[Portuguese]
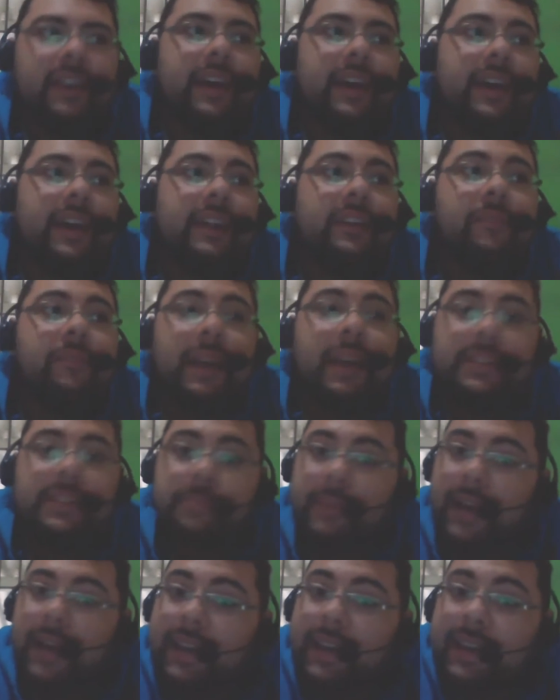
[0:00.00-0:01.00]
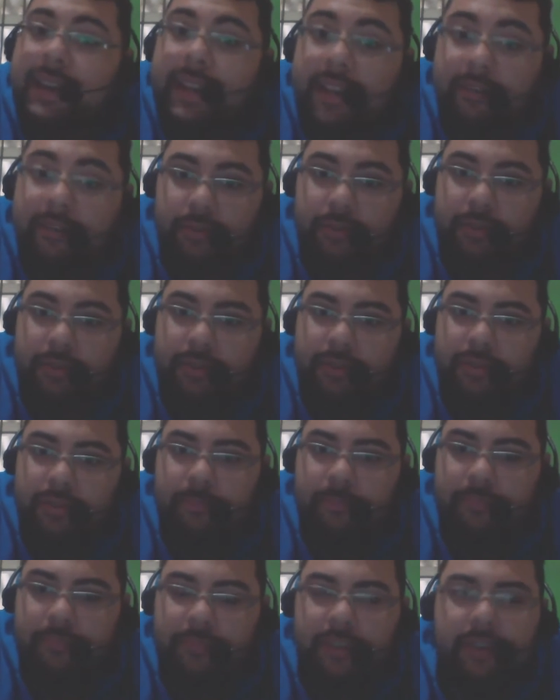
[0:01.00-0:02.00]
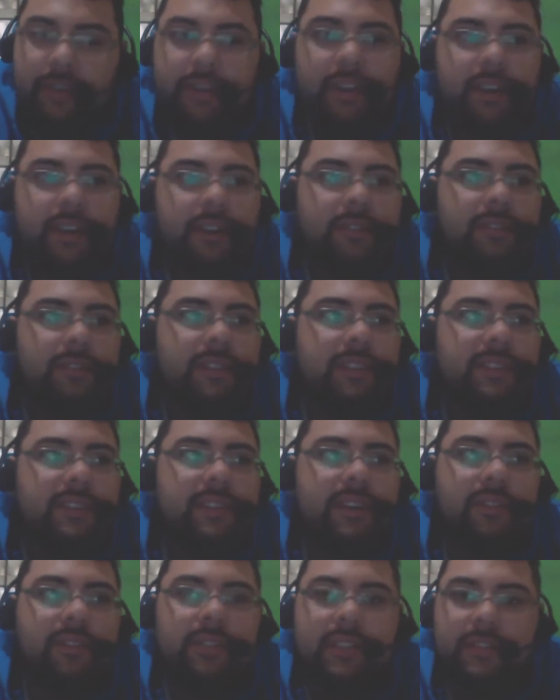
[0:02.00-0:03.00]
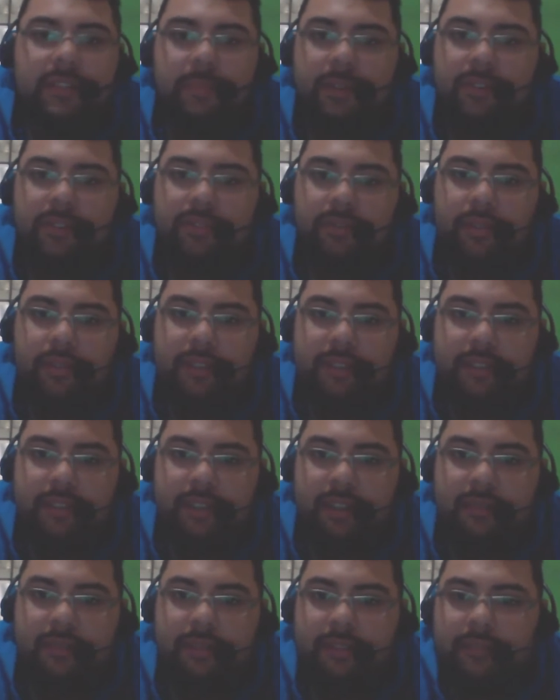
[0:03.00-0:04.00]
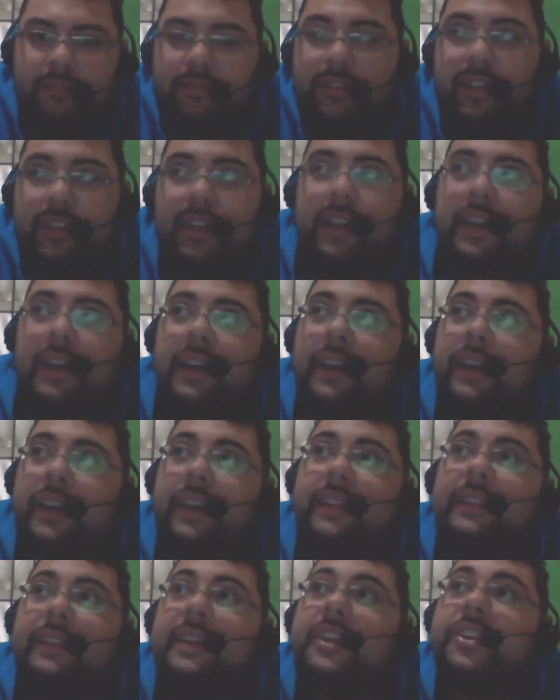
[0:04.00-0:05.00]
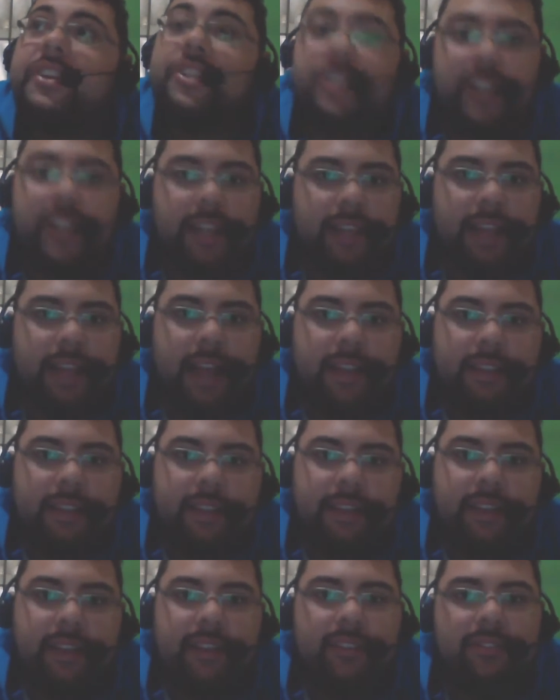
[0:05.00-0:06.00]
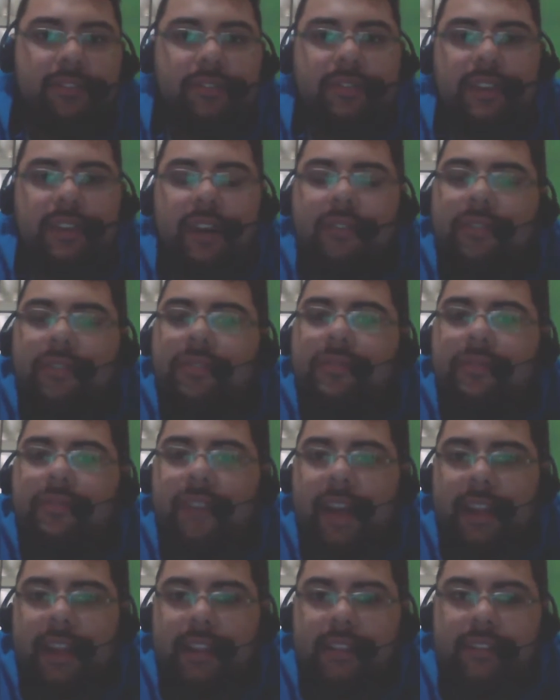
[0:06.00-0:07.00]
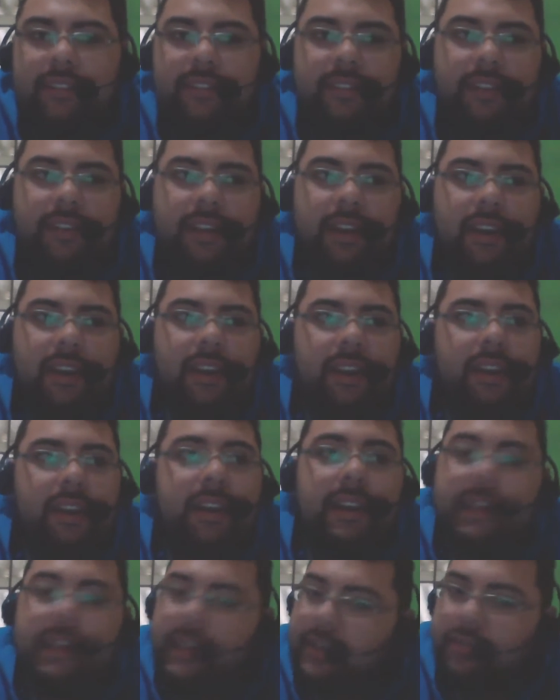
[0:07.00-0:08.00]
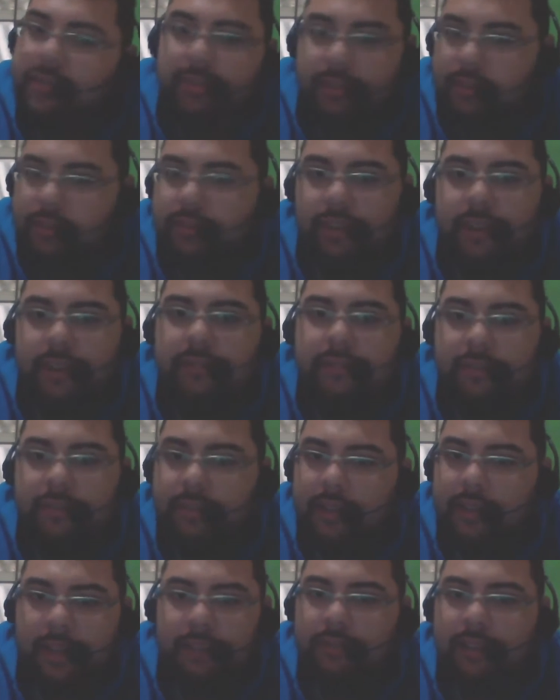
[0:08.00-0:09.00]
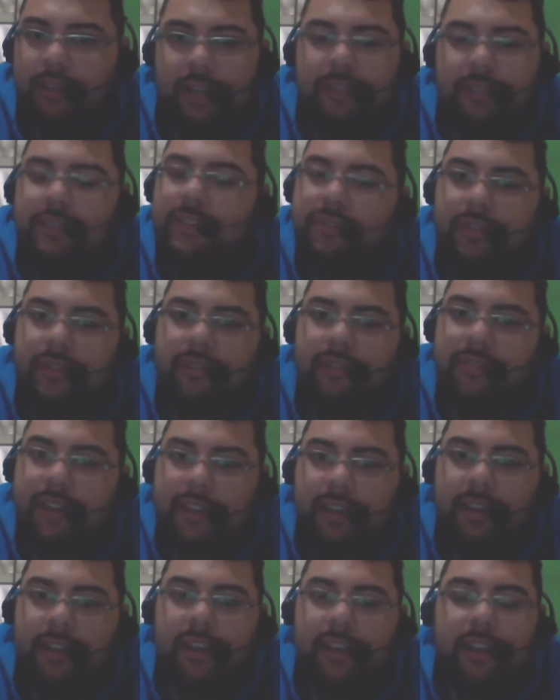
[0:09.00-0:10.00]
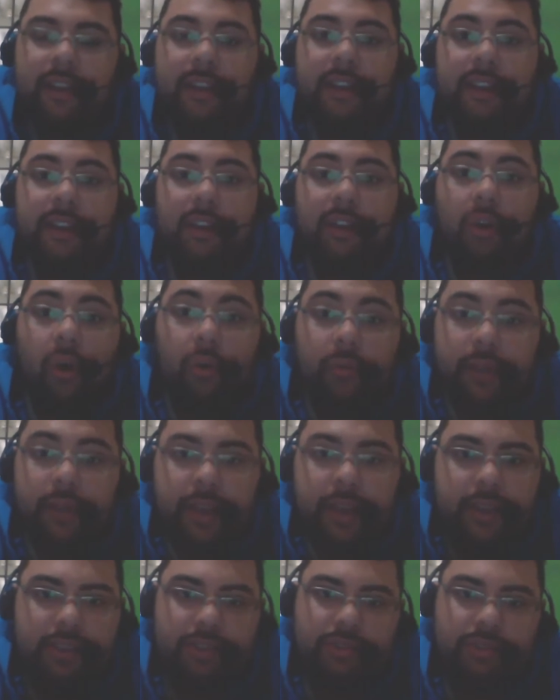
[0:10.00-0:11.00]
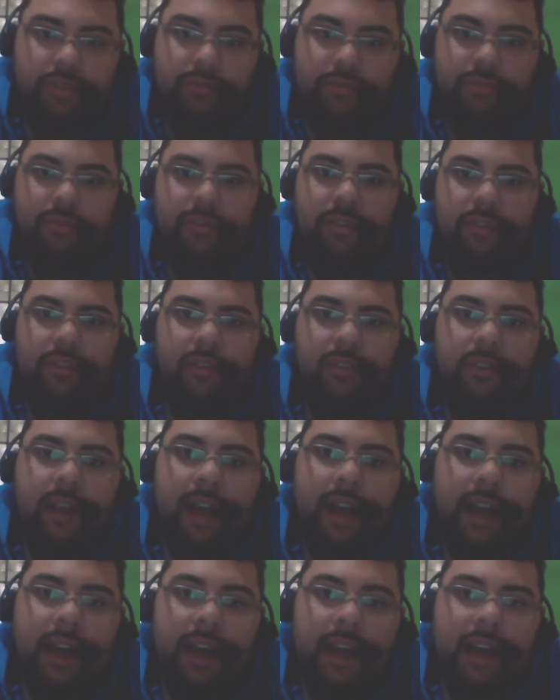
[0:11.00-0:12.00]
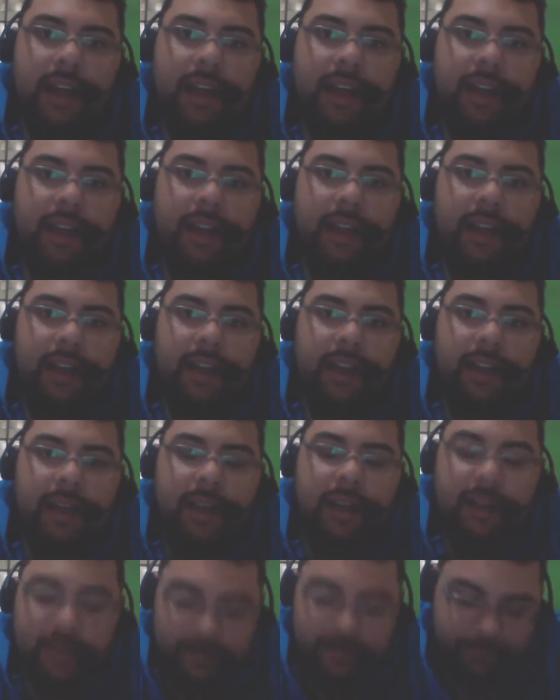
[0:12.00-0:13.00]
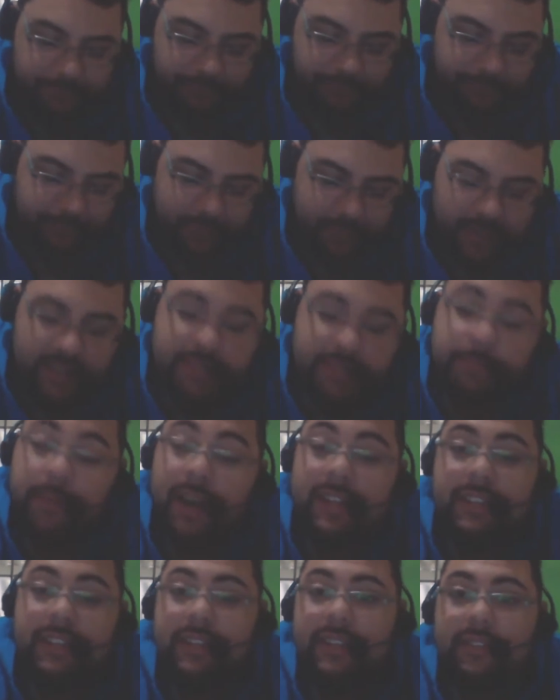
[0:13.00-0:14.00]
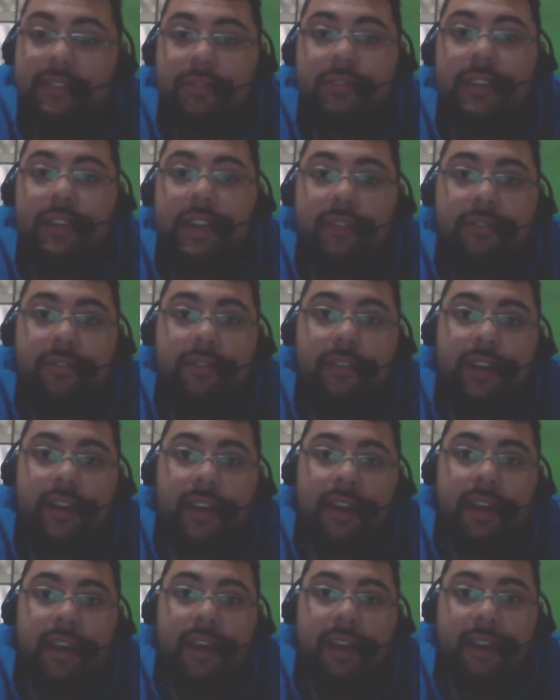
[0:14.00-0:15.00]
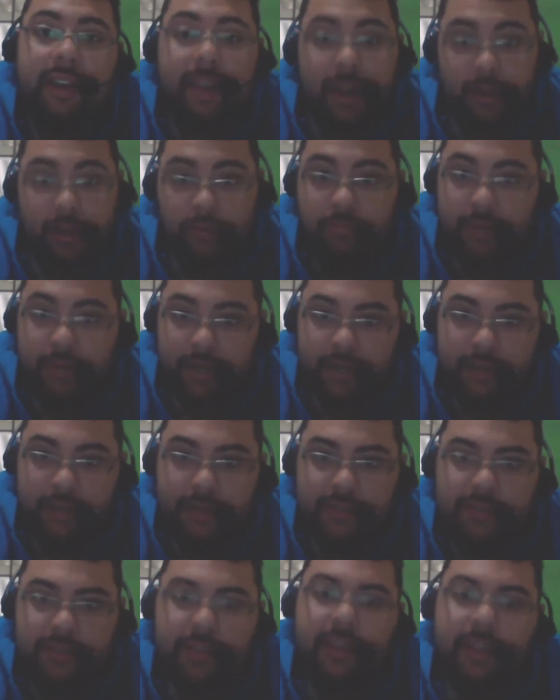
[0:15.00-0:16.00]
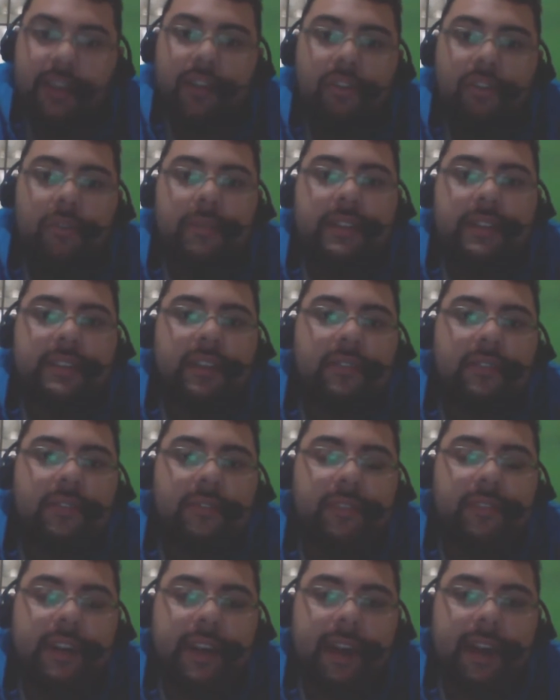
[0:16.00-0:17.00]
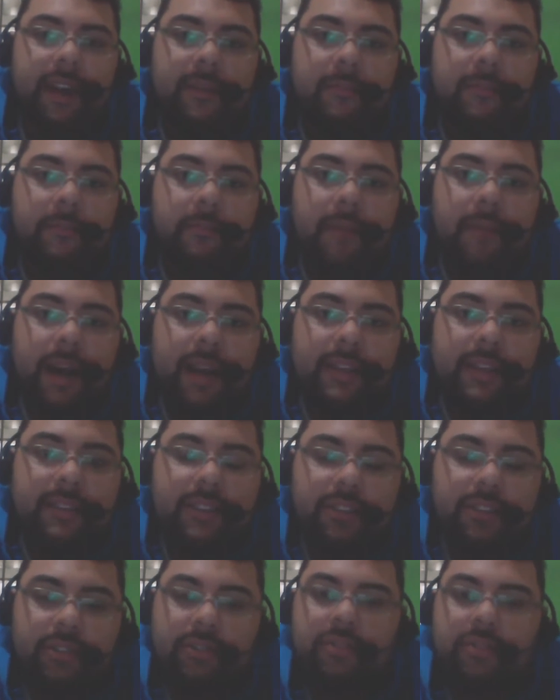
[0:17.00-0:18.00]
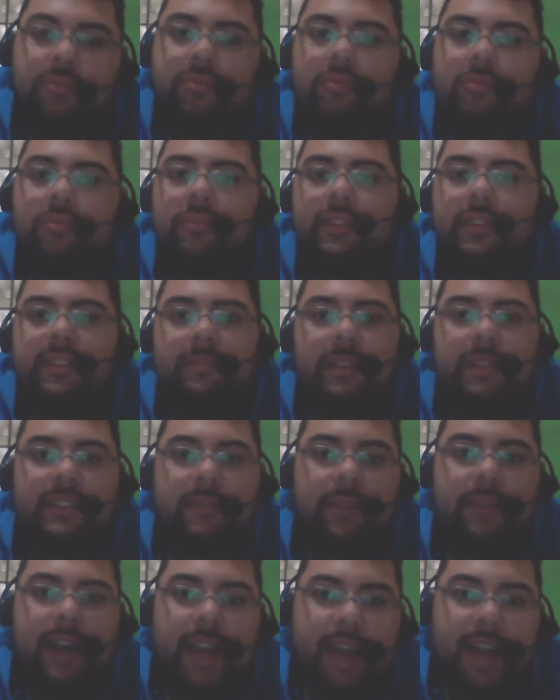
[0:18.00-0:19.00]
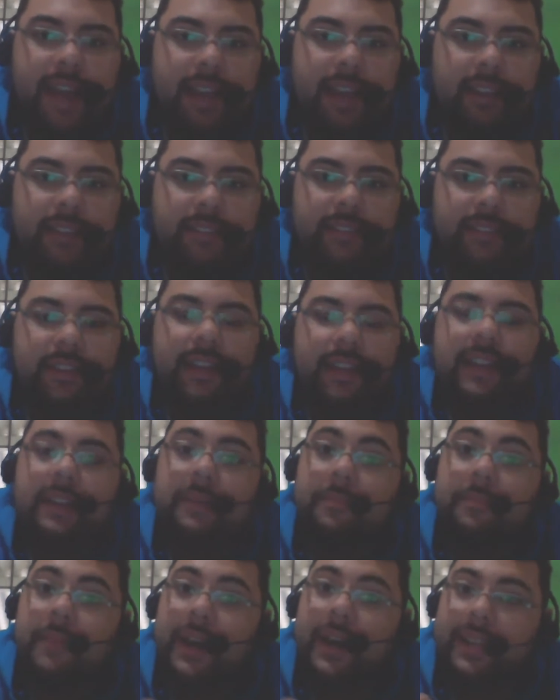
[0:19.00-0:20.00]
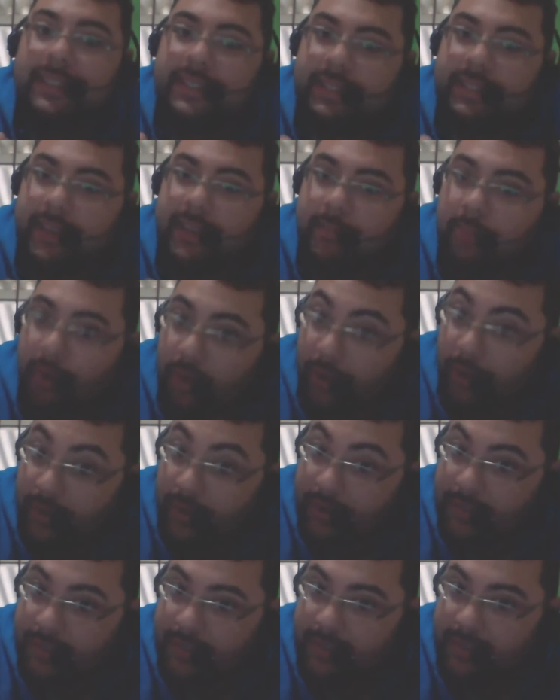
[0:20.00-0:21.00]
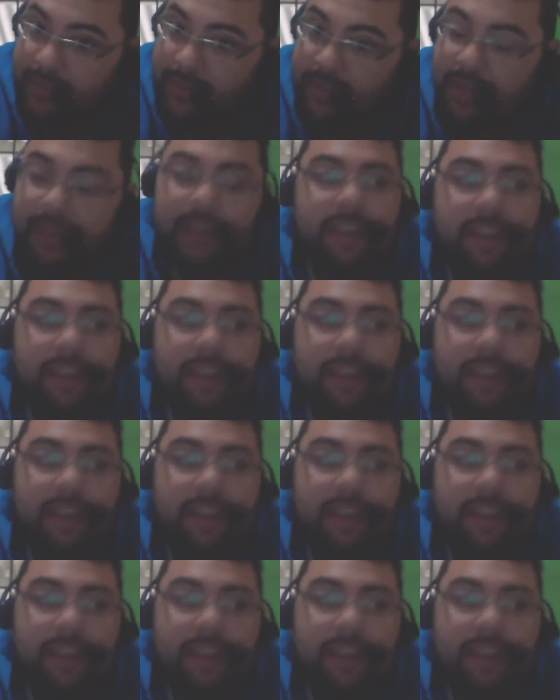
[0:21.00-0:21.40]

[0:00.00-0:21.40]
Era mais para livros. E o que que acontecia? Quando as pessoas antigamente não tinham energia elétrica, eles usavam velas e liam seus livros lá do lado da sua vela. E com isso, a, a as páginas do livro, que eram brancas, começavam a ficar mais escuras, mais amarelas, mais cebosas.